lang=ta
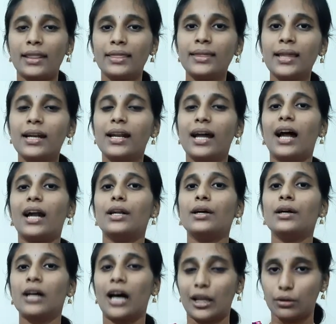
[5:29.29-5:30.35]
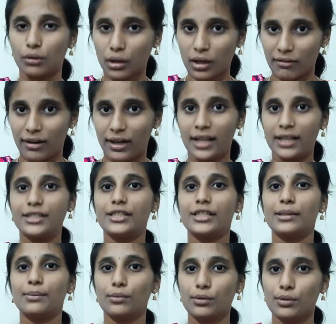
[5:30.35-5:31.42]
அந்த நாடு அதோட வளர்ச்சி
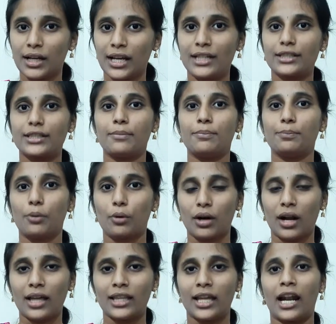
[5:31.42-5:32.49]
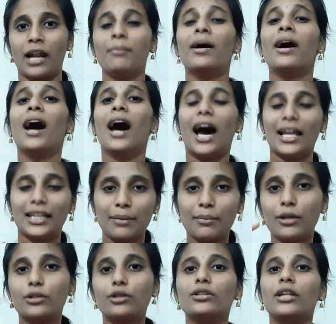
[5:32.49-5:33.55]
முன்னேற்றம் பொருளாதாரம் அதை
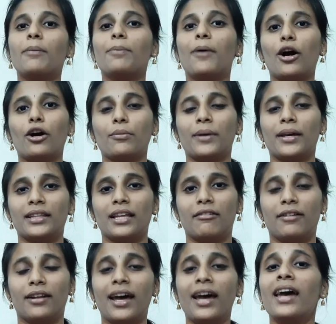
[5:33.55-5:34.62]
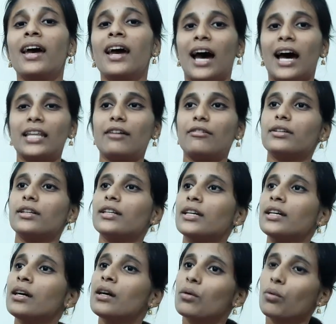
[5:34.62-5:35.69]
மட்டும்தான் பார்க்குமே தவிர அதை விட்டுட்டு
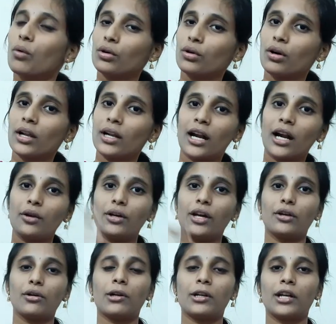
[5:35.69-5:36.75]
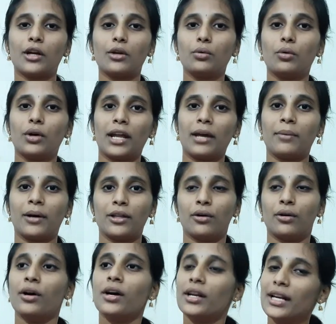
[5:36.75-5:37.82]
உன்னோட நாடு என்னோட நாடு ஒரே
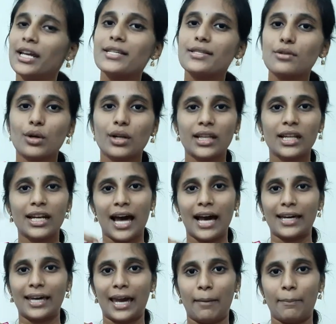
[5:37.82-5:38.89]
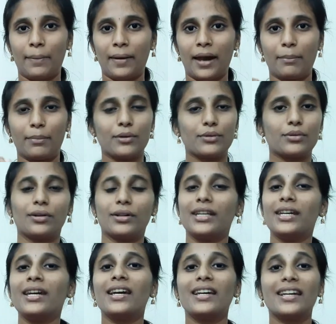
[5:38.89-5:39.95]
மதம் நீ சொல்கிறத நான் கேட்பேன் அப்படின்னு சொல்லிட்டு